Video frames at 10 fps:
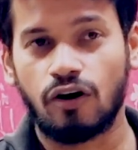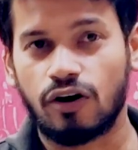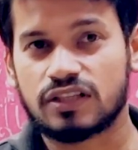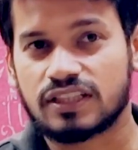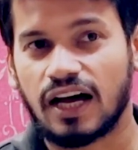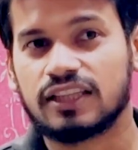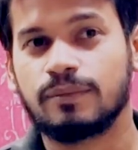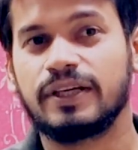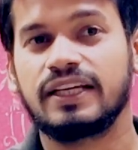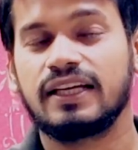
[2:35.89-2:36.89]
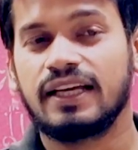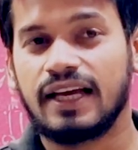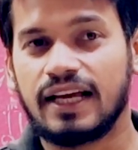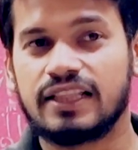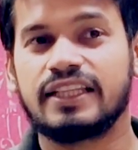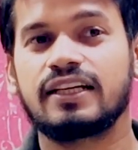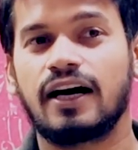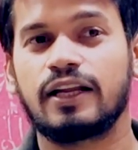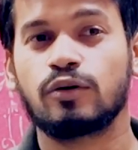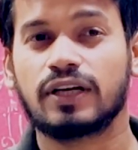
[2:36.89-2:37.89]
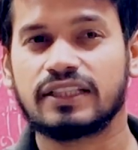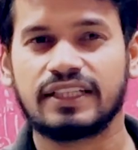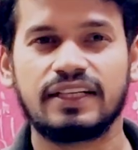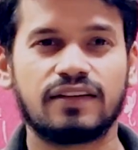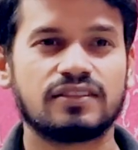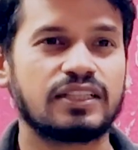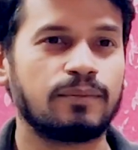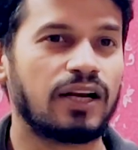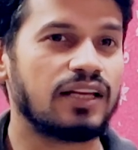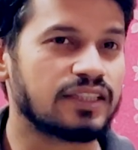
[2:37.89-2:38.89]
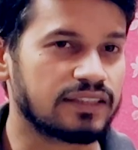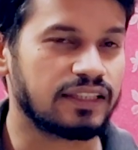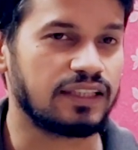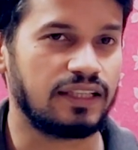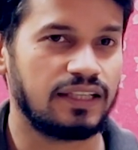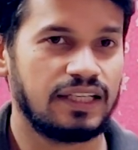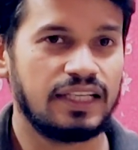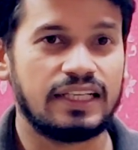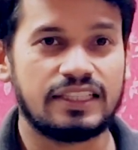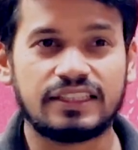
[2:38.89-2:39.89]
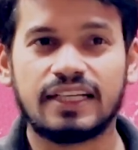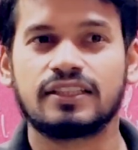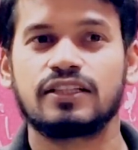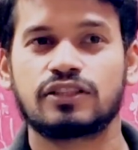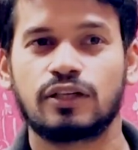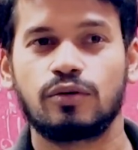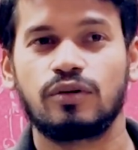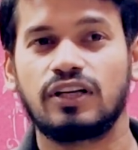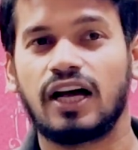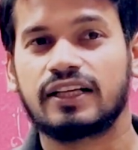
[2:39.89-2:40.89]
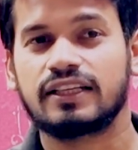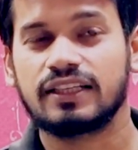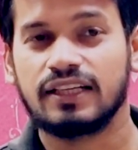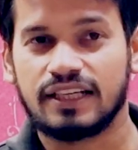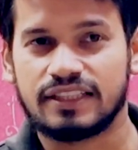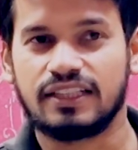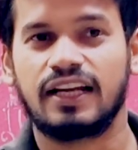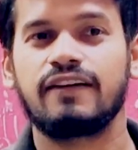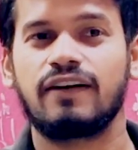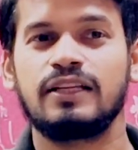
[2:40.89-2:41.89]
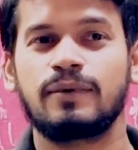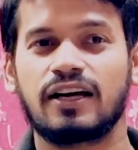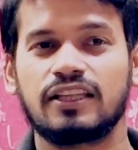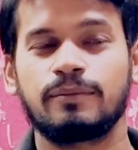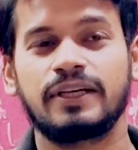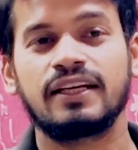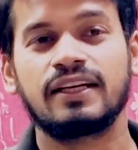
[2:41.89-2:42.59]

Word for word: और साथ में हेल्दी खाने को कैसे इंटरेस्टिंग बना सकते हैं ये सर्च करो ना कि जाने वाली बारात में